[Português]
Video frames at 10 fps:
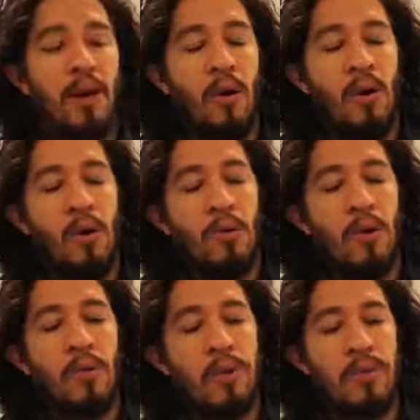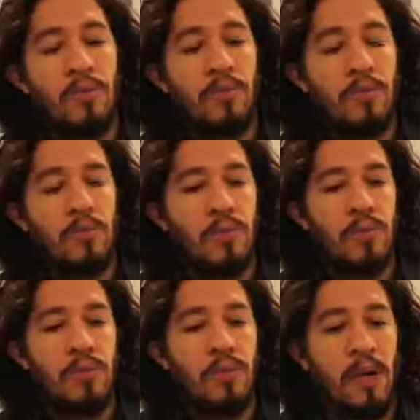Ou, ou mesmo
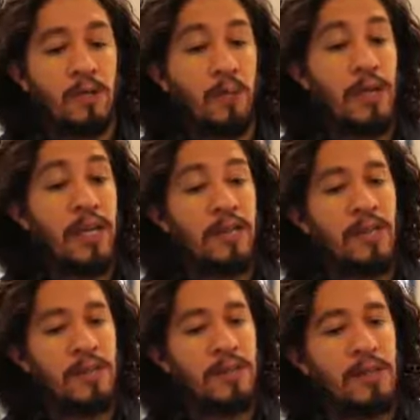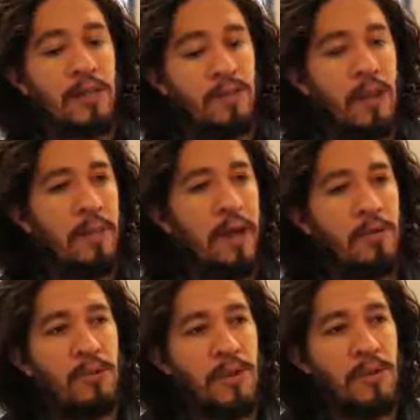o, as políticas que eu trabalho
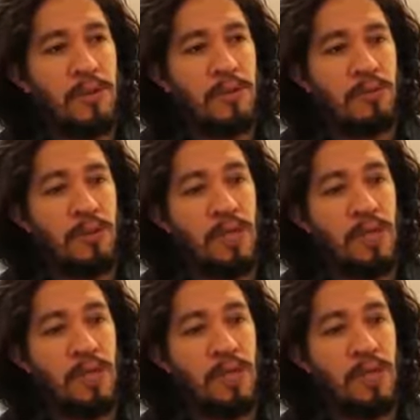no Brasil